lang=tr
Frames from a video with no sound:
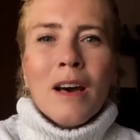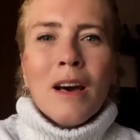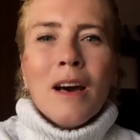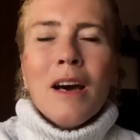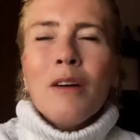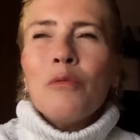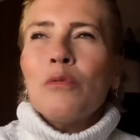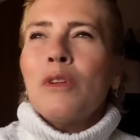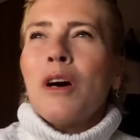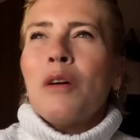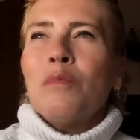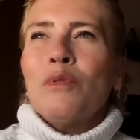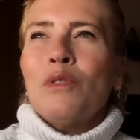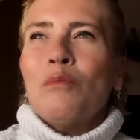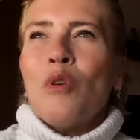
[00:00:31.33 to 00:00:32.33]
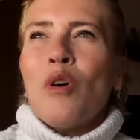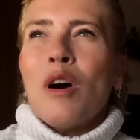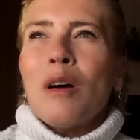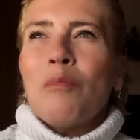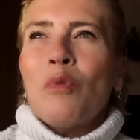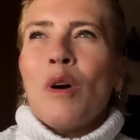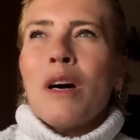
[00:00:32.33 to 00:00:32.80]
An kulağım burnum
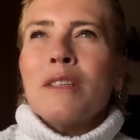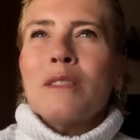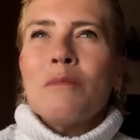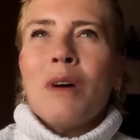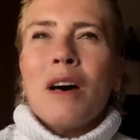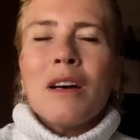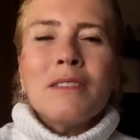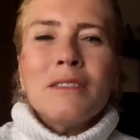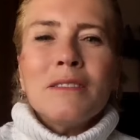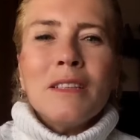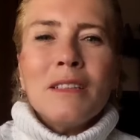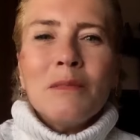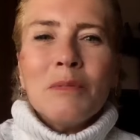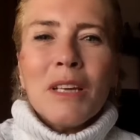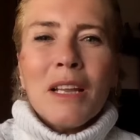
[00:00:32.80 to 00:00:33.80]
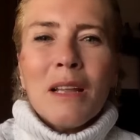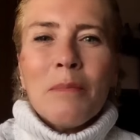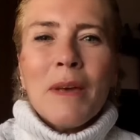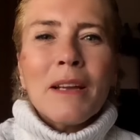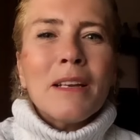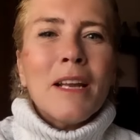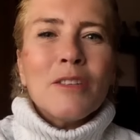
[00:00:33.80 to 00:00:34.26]
boğazım ağrıdı. Dedim
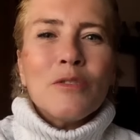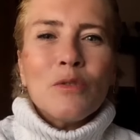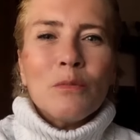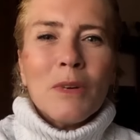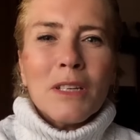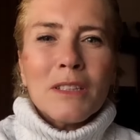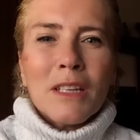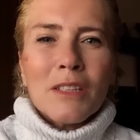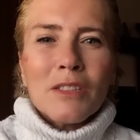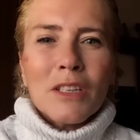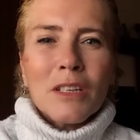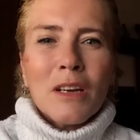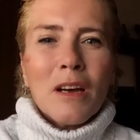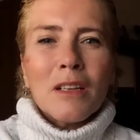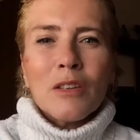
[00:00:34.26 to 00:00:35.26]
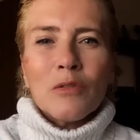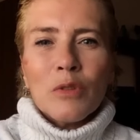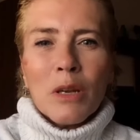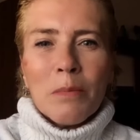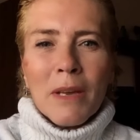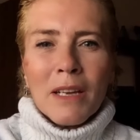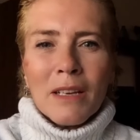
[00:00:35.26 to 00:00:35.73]
kelebekler Erzurum'a gidecek.
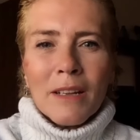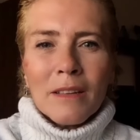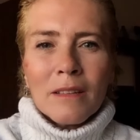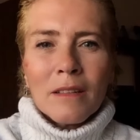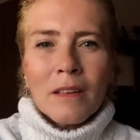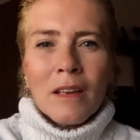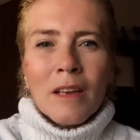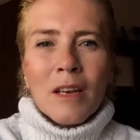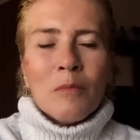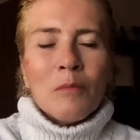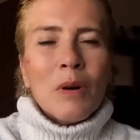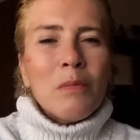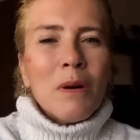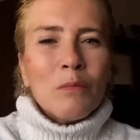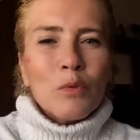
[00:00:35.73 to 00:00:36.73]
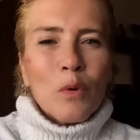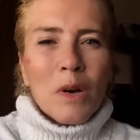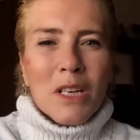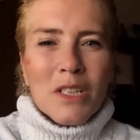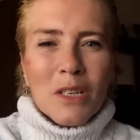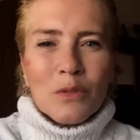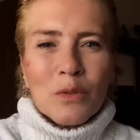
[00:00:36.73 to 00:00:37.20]
Anamlar bekledi. Babam
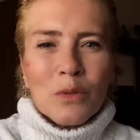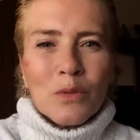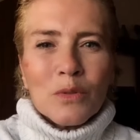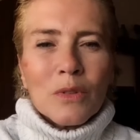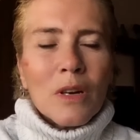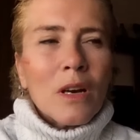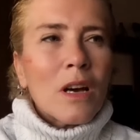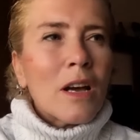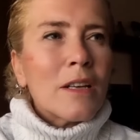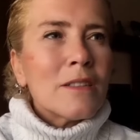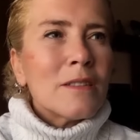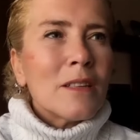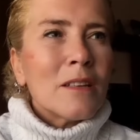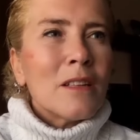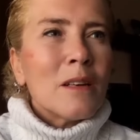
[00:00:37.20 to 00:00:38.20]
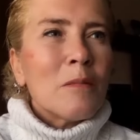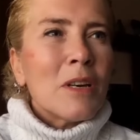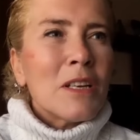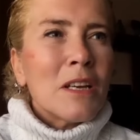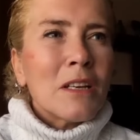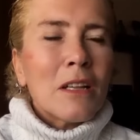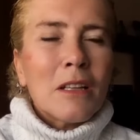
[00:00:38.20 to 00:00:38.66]
doğacak çocuğa, hasta adama,
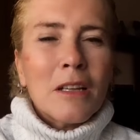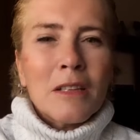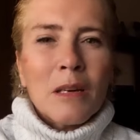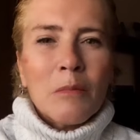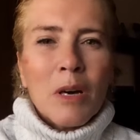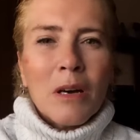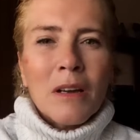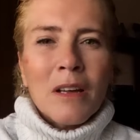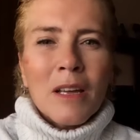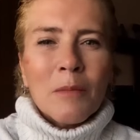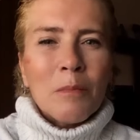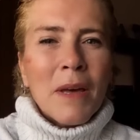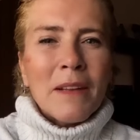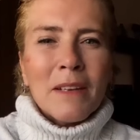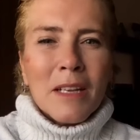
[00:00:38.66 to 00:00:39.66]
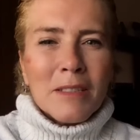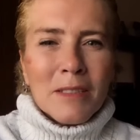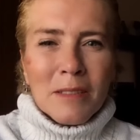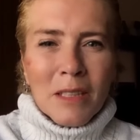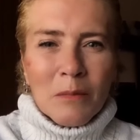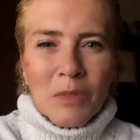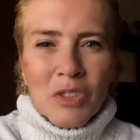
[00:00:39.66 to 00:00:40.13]
yaralı adama ben
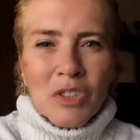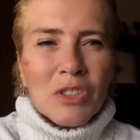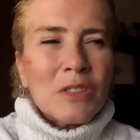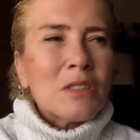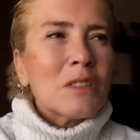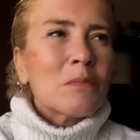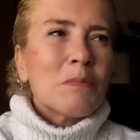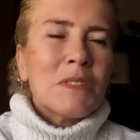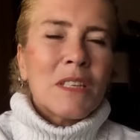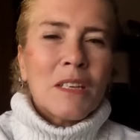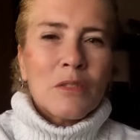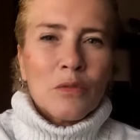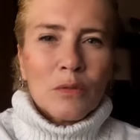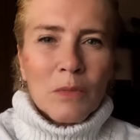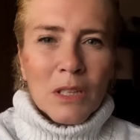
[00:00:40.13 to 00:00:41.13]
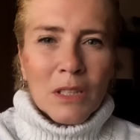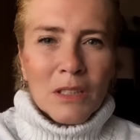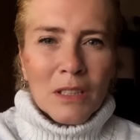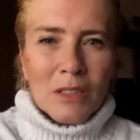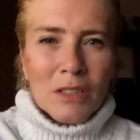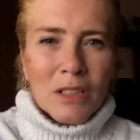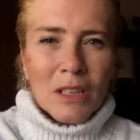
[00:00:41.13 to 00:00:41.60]
nasıl diyeyim dişin sık biz Erzurum'a
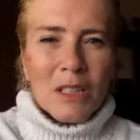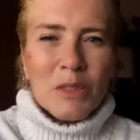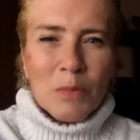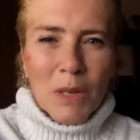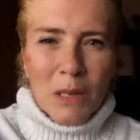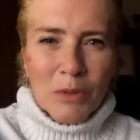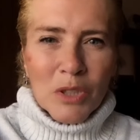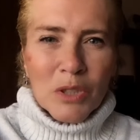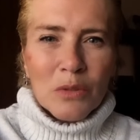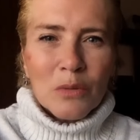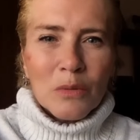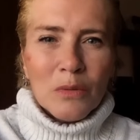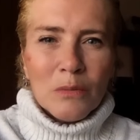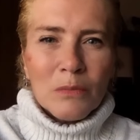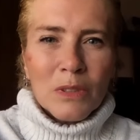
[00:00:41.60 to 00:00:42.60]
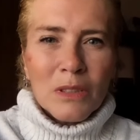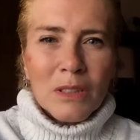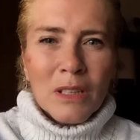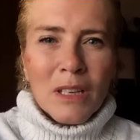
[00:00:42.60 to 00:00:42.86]
gidecek. Hiç böyle bir şey olur mu?